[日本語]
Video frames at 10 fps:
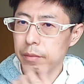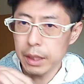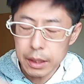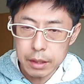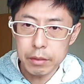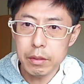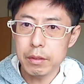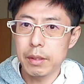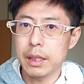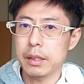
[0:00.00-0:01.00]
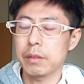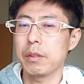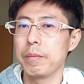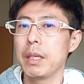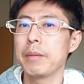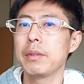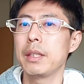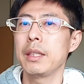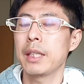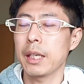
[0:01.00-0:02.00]
私の方はそこは見破っ
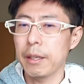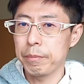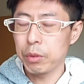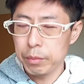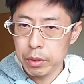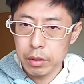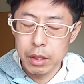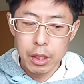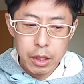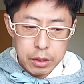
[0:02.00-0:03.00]
ていったからもともと